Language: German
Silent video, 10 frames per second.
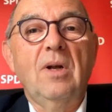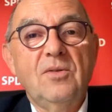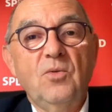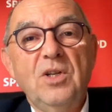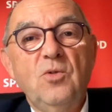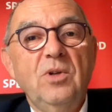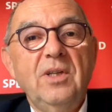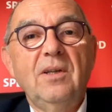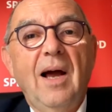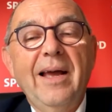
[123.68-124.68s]
also nicht nur
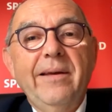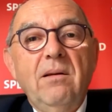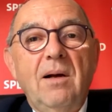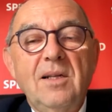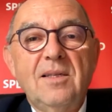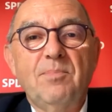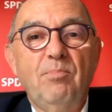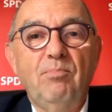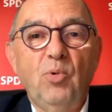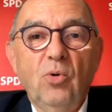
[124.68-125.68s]
die eigene als
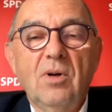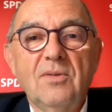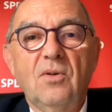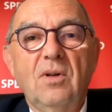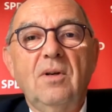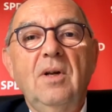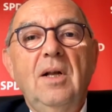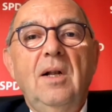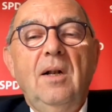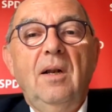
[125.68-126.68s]
Bürger, sondern auch